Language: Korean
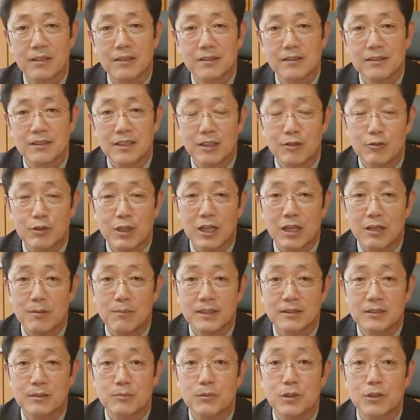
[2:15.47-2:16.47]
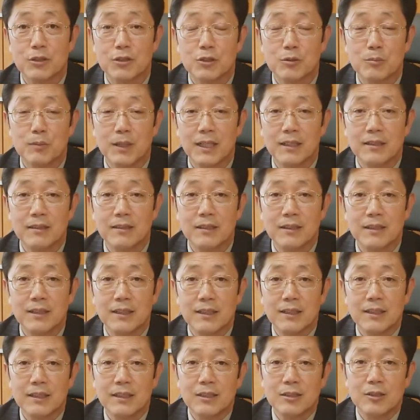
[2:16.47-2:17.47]
지난주 아까 말씀드렸지만
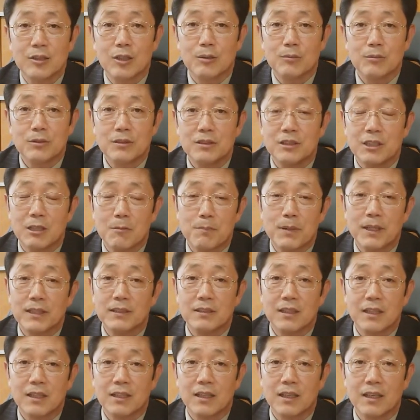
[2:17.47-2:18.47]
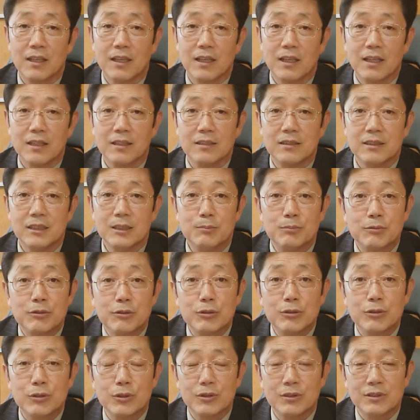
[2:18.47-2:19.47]
여러분, 재판장의 그
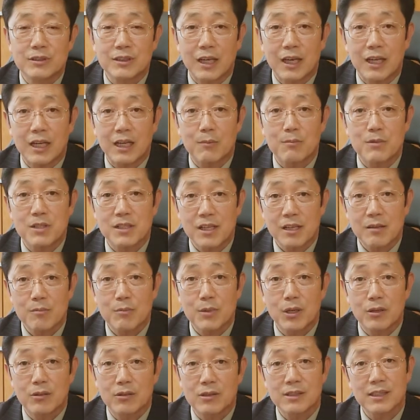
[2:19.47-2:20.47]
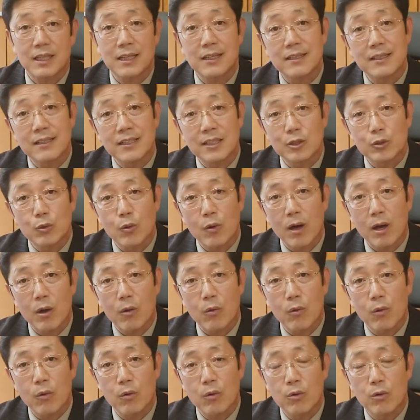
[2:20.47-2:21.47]
입술은 사람의 생명을 살리기도
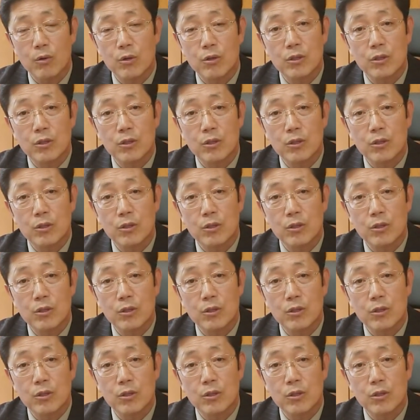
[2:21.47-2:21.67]
하고